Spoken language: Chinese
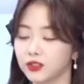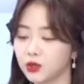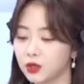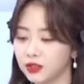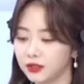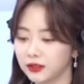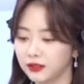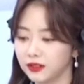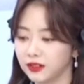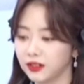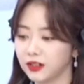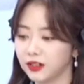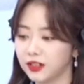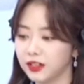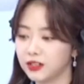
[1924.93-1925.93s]
就是你
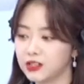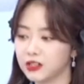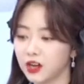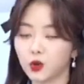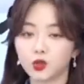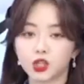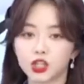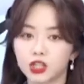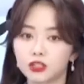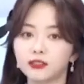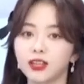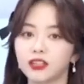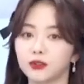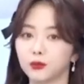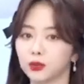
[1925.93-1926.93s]
可以少吃，
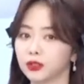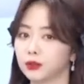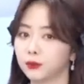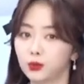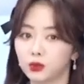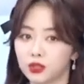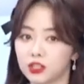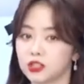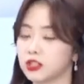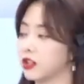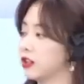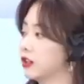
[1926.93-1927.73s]
但你不能不吃。